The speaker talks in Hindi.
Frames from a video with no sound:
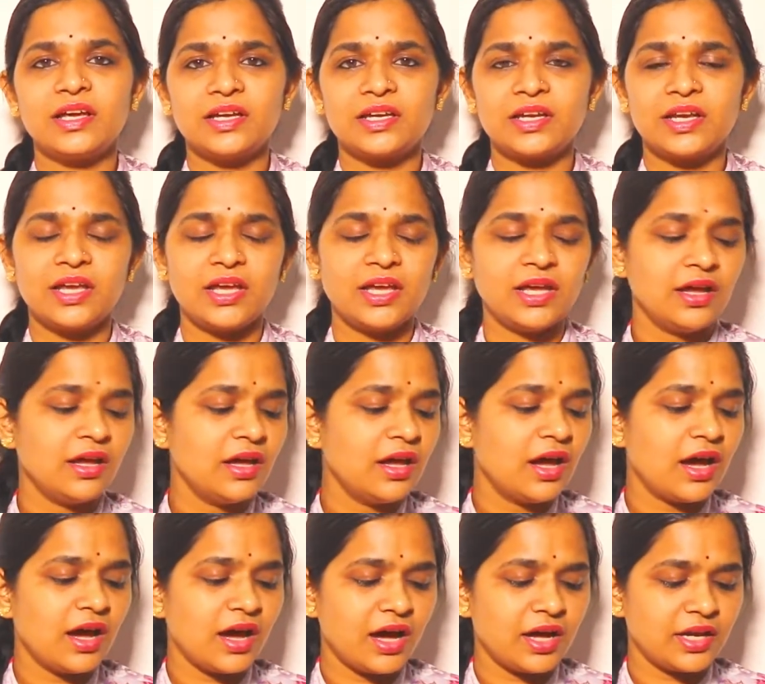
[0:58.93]
करके
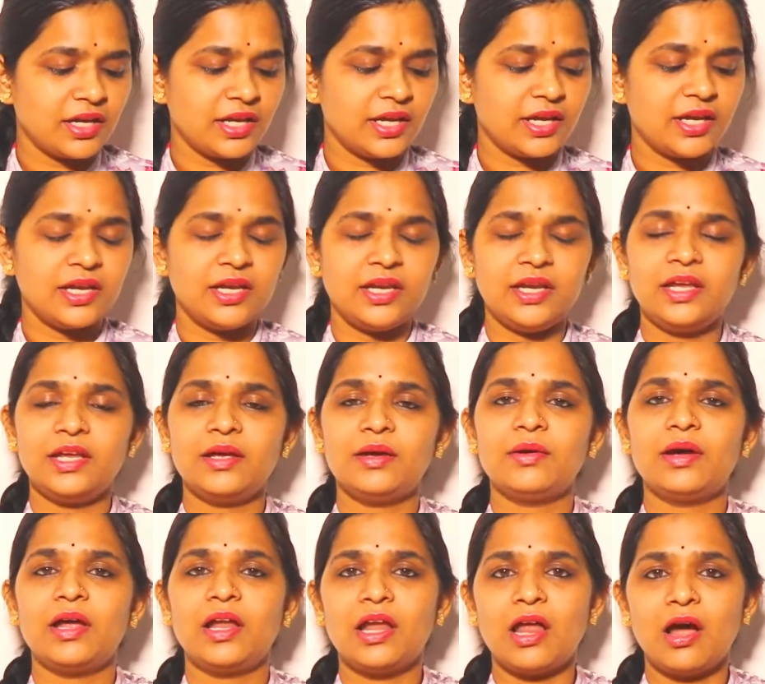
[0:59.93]
आने के लिए
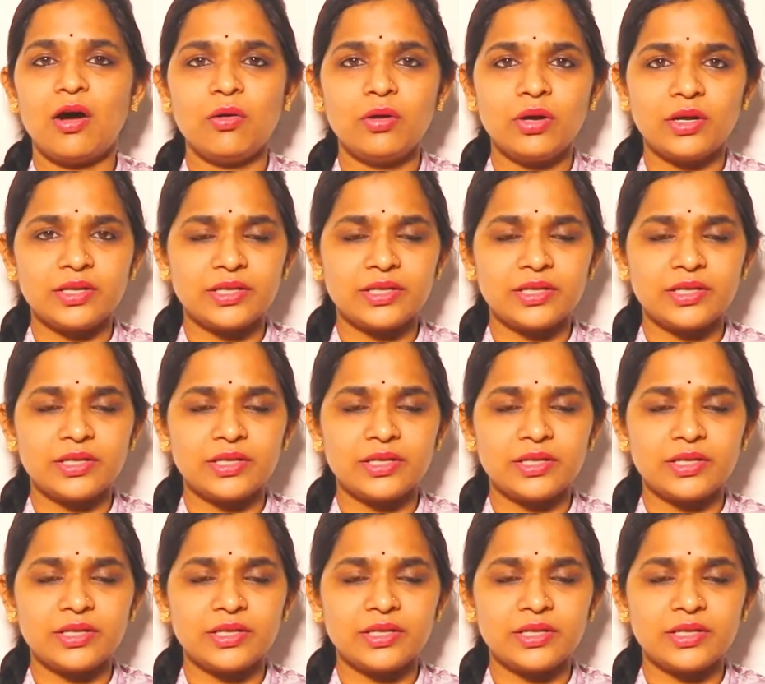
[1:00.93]
अलाउ